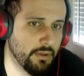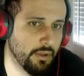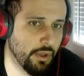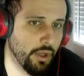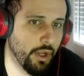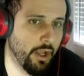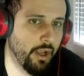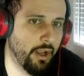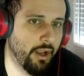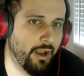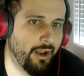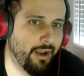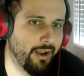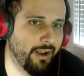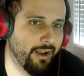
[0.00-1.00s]

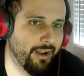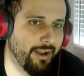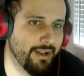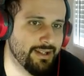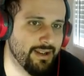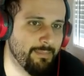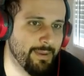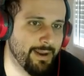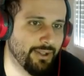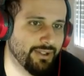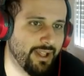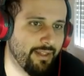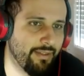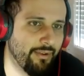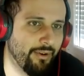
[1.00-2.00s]
Eh, ese
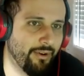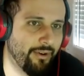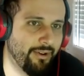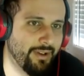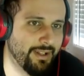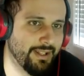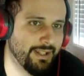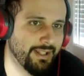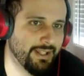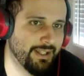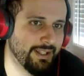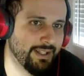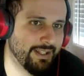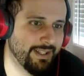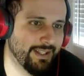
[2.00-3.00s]
pelotazo.
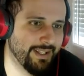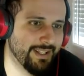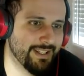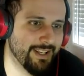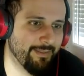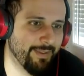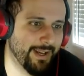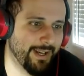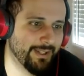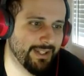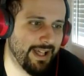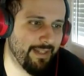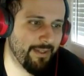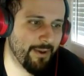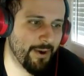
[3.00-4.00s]
Ese
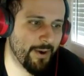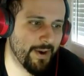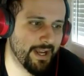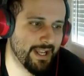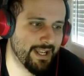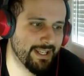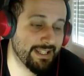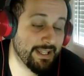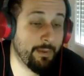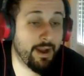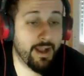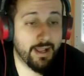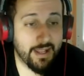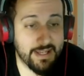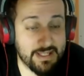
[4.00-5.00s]
pelotazo no, eh.
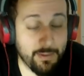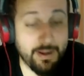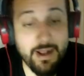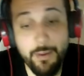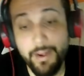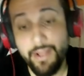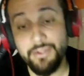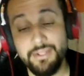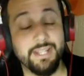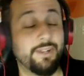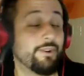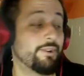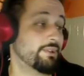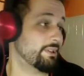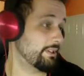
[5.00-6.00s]
Estaba, estaba cabreado,
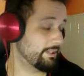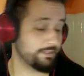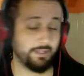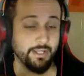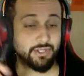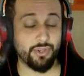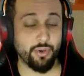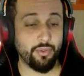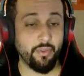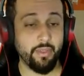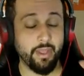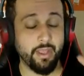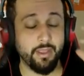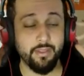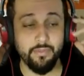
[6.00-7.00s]
chicos. Destrozo
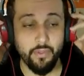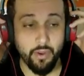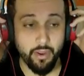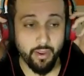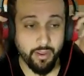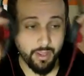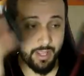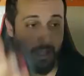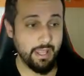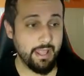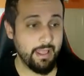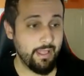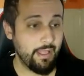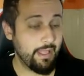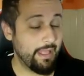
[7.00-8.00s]
de,
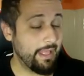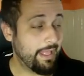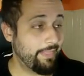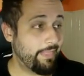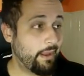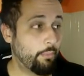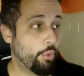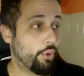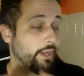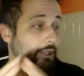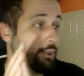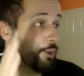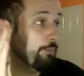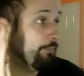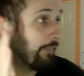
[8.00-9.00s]
del
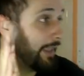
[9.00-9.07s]
burrito.